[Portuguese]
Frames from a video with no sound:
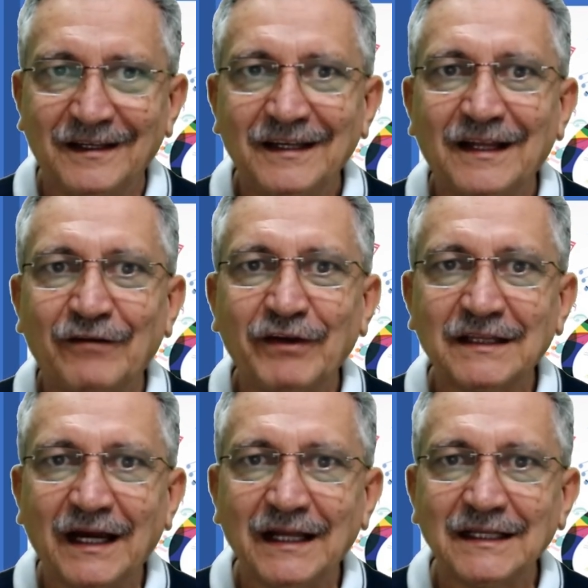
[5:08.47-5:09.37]
E na
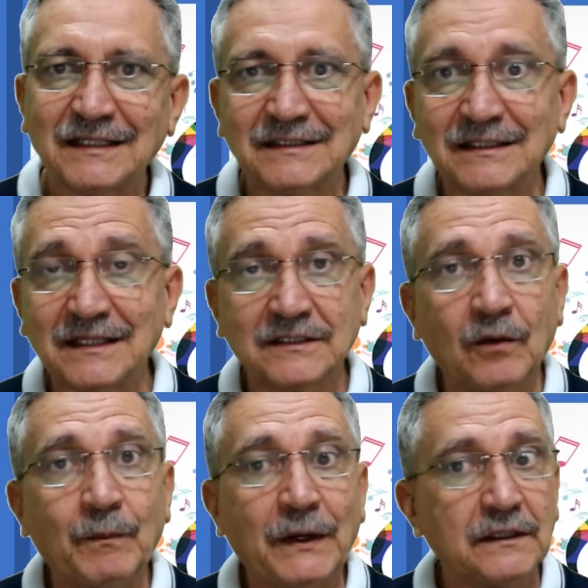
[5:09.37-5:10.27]
verdade, essa
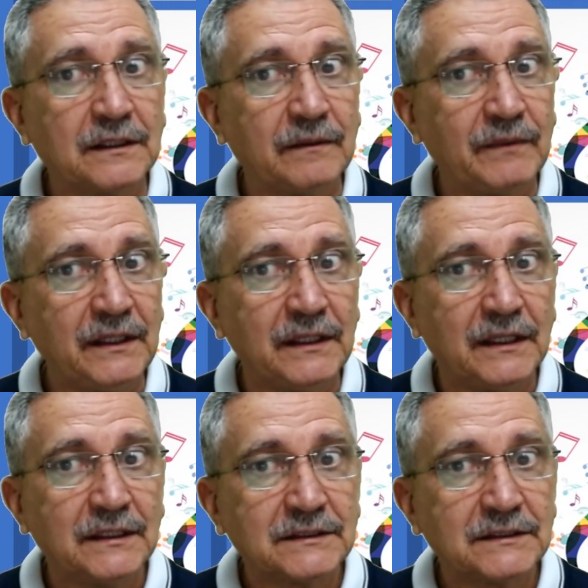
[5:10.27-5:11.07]
sensação pode também